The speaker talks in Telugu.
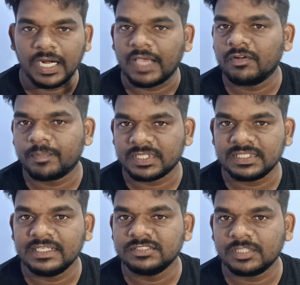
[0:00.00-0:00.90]
లైవ్లో
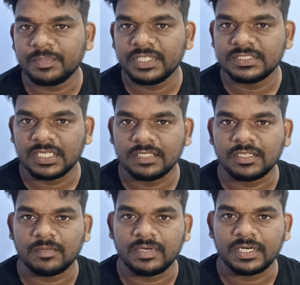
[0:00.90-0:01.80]
ప్రజెంట్ ఇన్సేప్ ఇదే
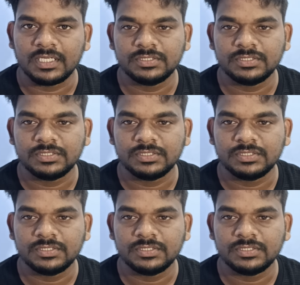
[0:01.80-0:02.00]
జరిగిందనమాట